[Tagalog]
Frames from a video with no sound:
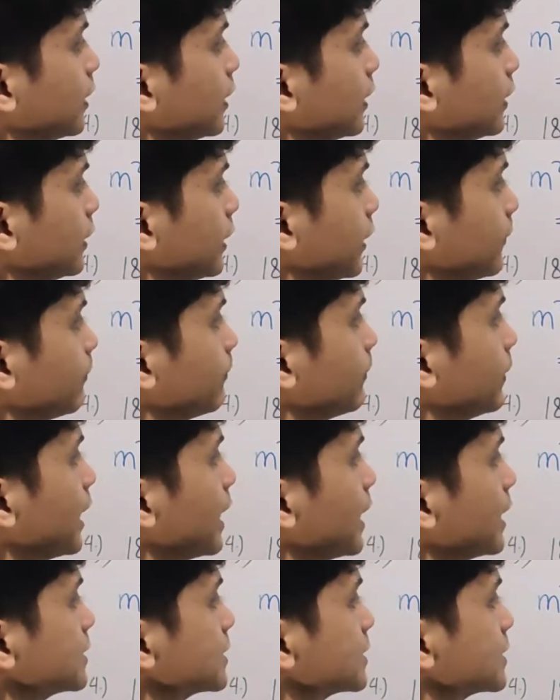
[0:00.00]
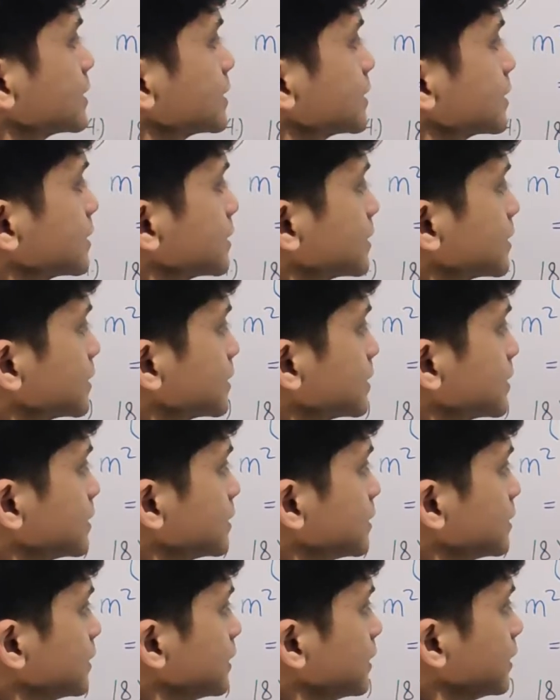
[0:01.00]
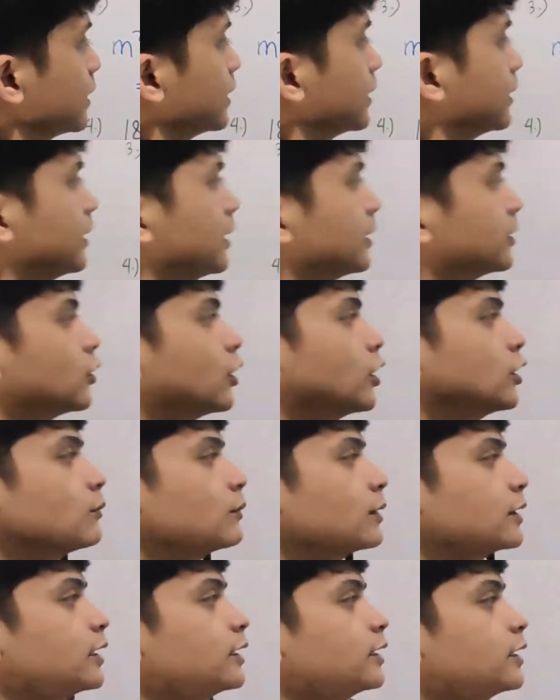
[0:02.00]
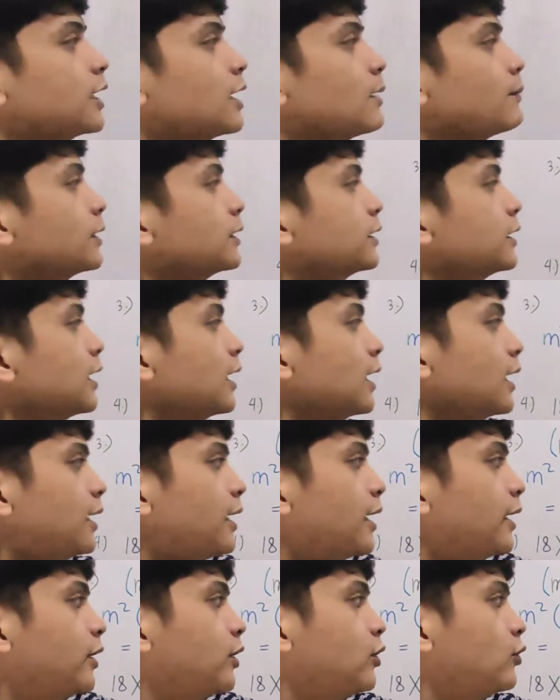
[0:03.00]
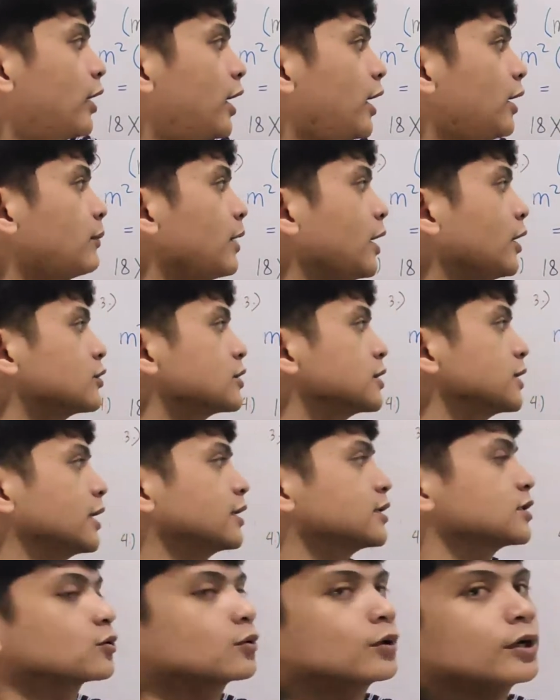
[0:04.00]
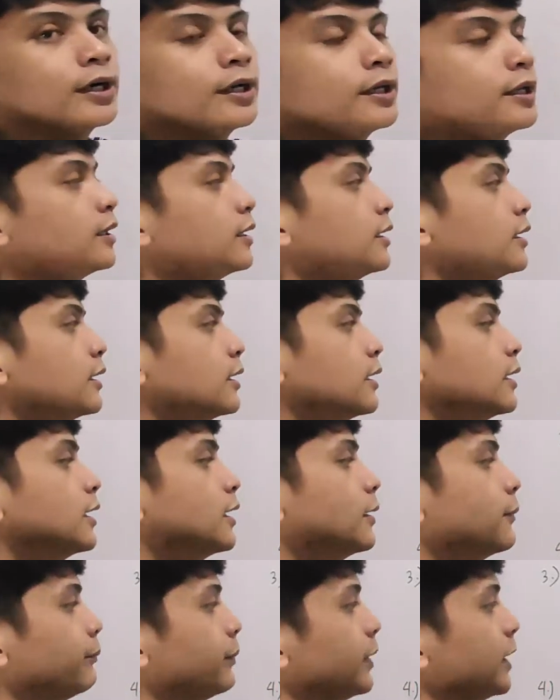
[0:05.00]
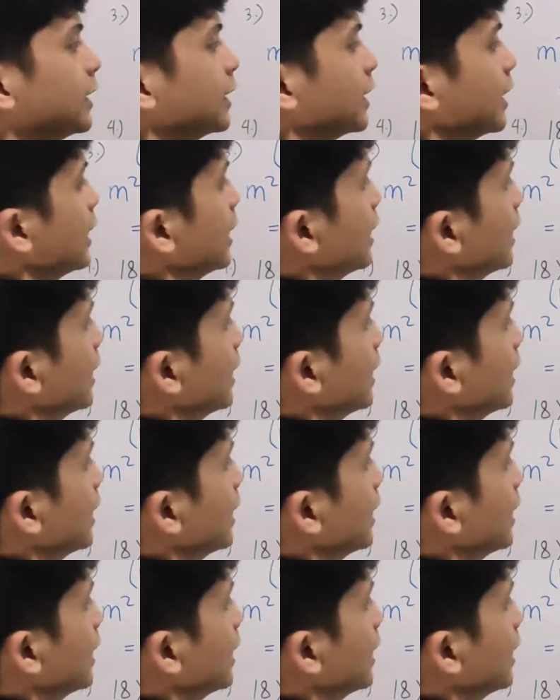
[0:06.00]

Then plus, dito anong matitira pag tinanggal natin yung a minus n squared? b na lang.